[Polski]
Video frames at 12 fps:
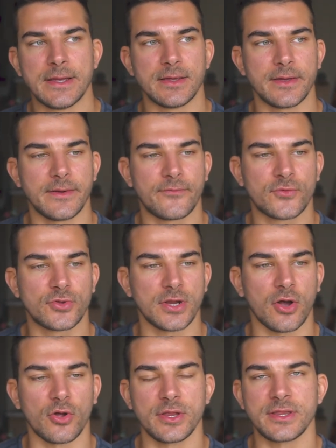e, w
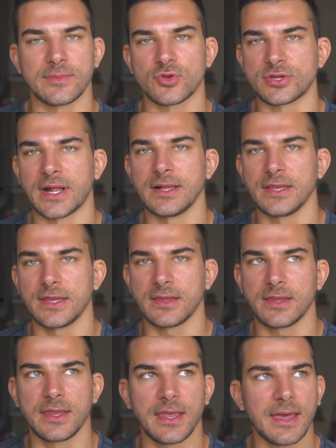których one nam totalnie
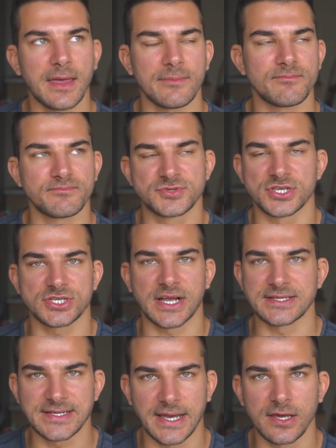nie
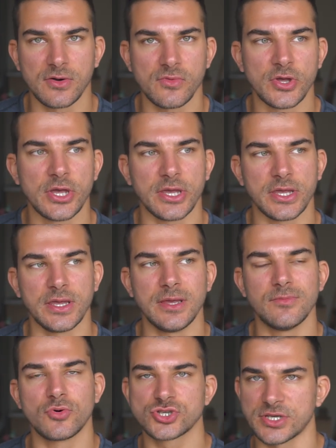przeszkadzają
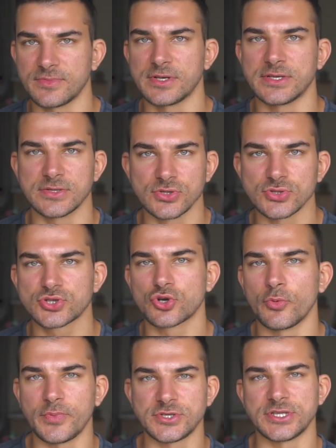i możemy
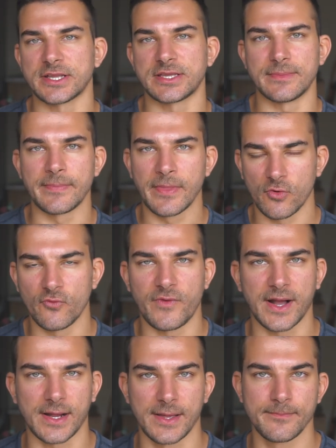skupić na tym
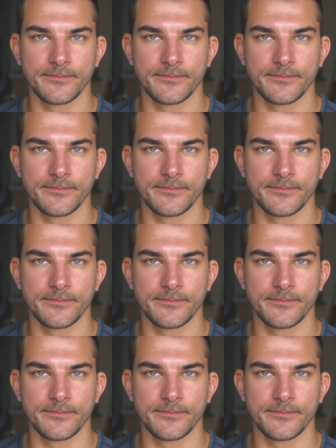uwagę.